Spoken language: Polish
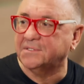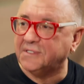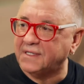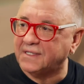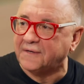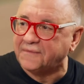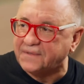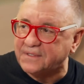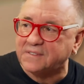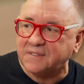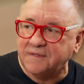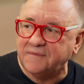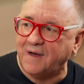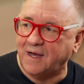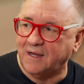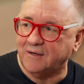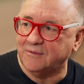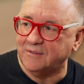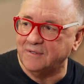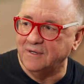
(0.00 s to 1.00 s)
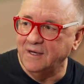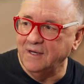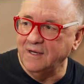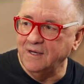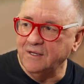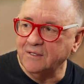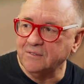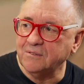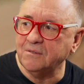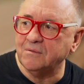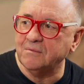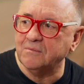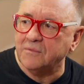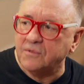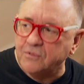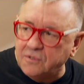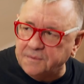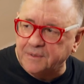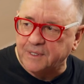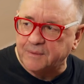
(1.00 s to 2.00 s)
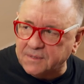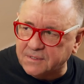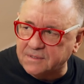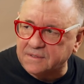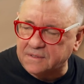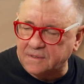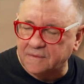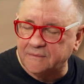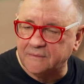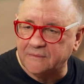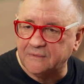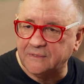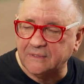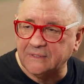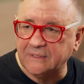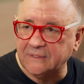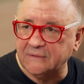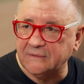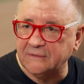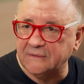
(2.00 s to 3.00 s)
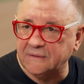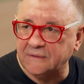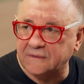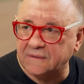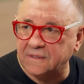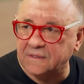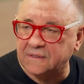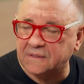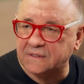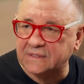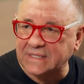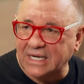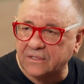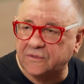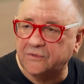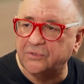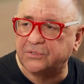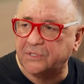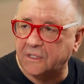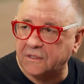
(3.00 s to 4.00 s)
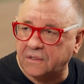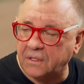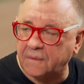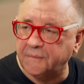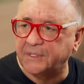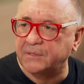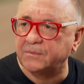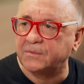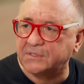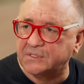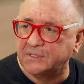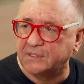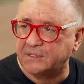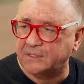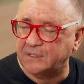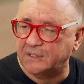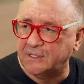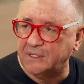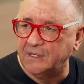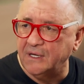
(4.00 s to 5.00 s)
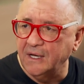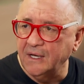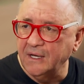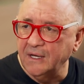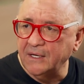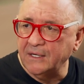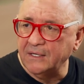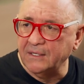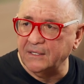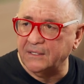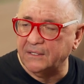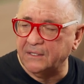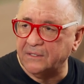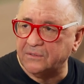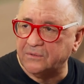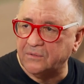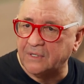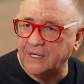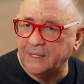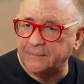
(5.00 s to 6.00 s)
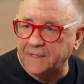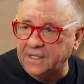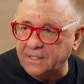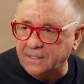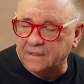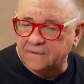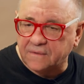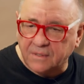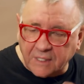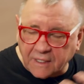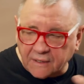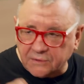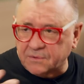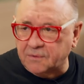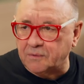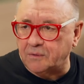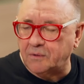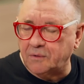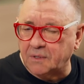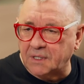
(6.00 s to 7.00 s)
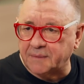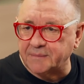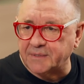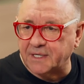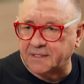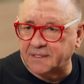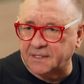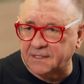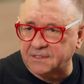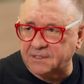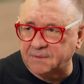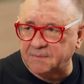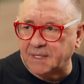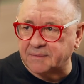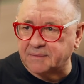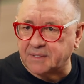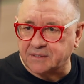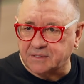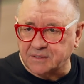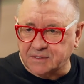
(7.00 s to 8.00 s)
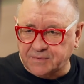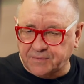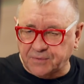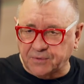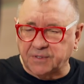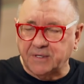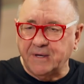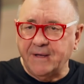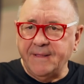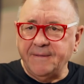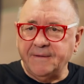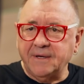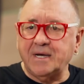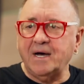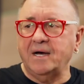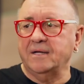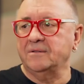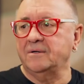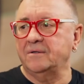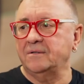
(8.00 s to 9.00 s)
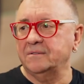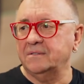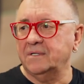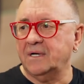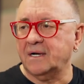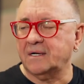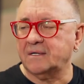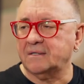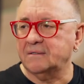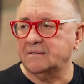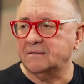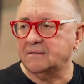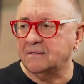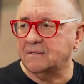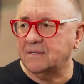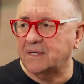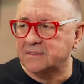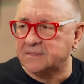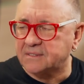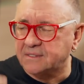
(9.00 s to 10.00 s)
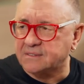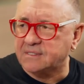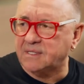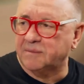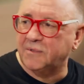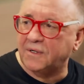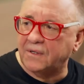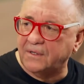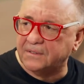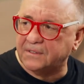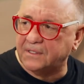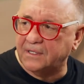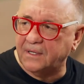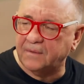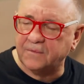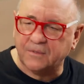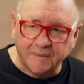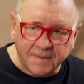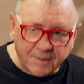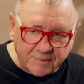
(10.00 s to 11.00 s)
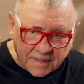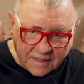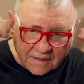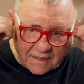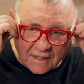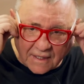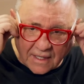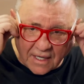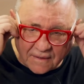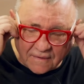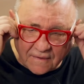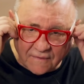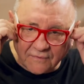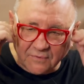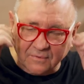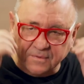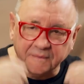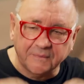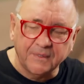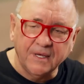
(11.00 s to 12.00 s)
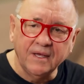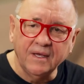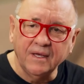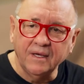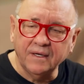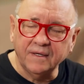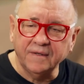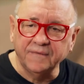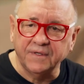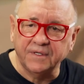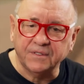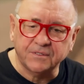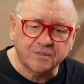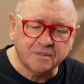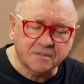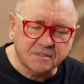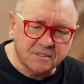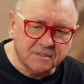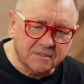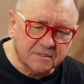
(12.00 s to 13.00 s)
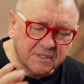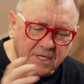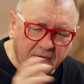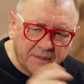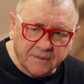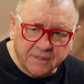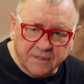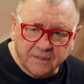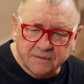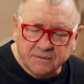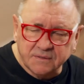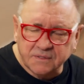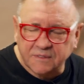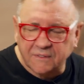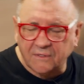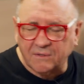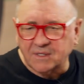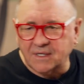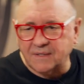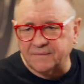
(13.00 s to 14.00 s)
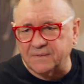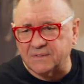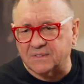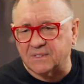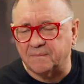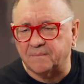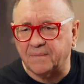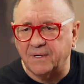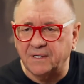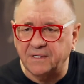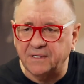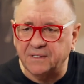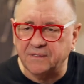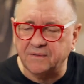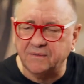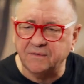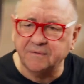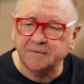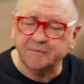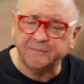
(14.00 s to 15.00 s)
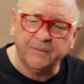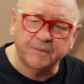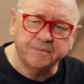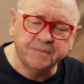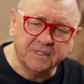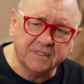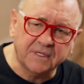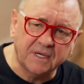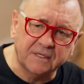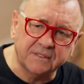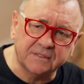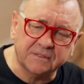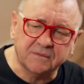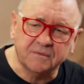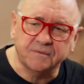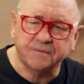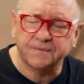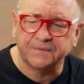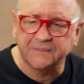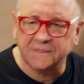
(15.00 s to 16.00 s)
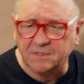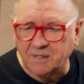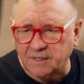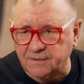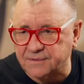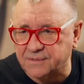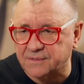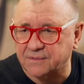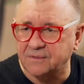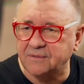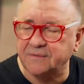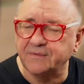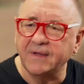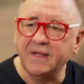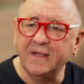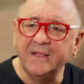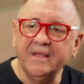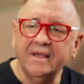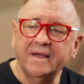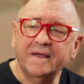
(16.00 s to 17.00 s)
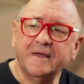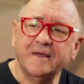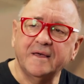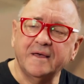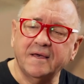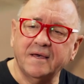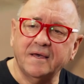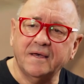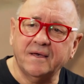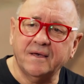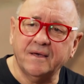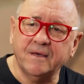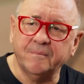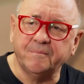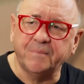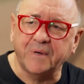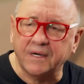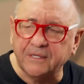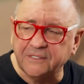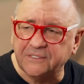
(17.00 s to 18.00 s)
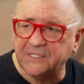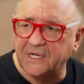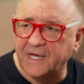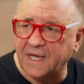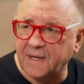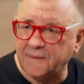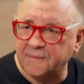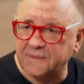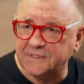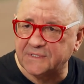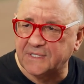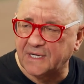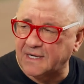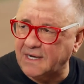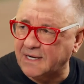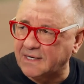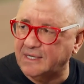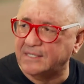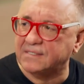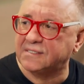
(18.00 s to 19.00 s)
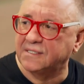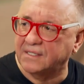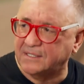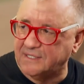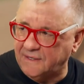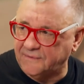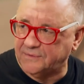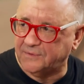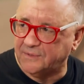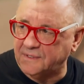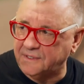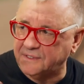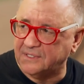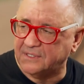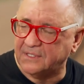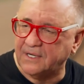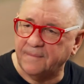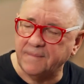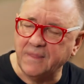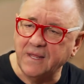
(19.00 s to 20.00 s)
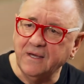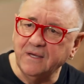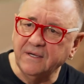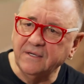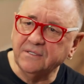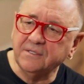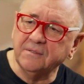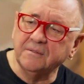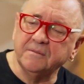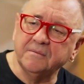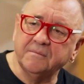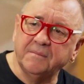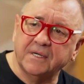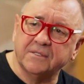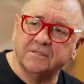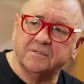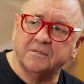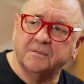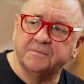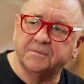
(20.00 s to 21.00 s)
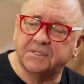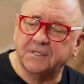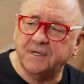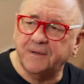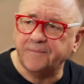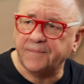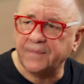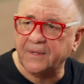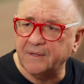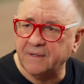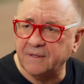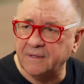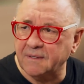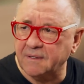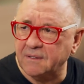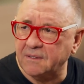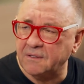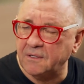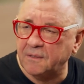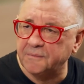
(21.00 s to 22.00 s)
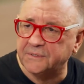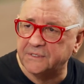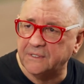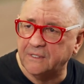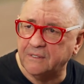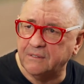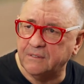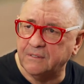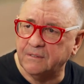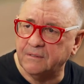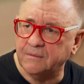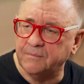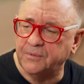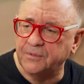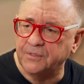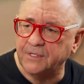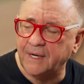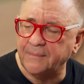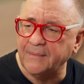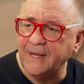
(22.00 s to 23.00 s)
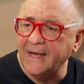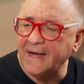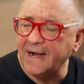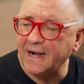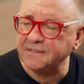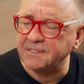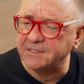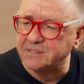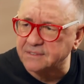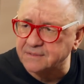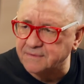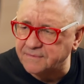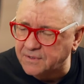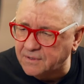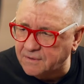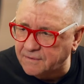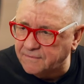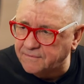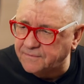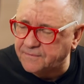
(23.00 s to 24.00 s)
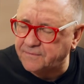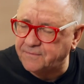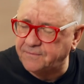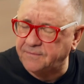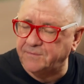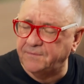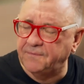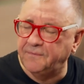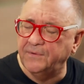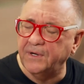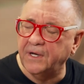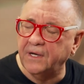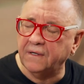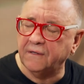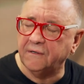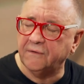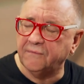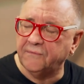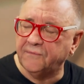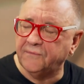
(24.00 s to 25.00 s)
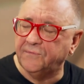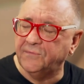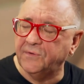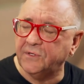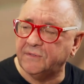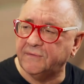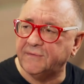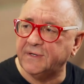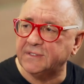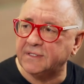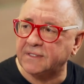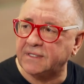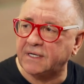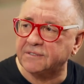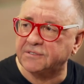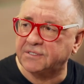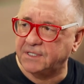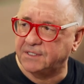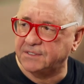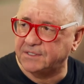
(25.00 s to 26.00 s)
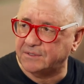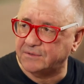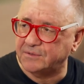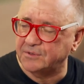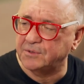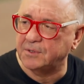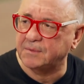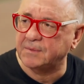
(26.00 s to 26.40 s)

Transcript: stworzone na festiwalu. To lubię, bo to są, yy, to jest tak dużo dobrej muzyki, y, która mnie, która, która mnie kręci. Mam taki swój kanon, jak y, lecę samolotem, to mam taki kanon, którym wiesz, od całej dyskografii Cepelinów, po Beatlesów, Stonesów, e, Pearl Jam, to jest taka klasyka, w której się tam mhm. y, bardzo dobrze, y, dobrze bujam, ale też jestem wycho wy wychowany na jazzie,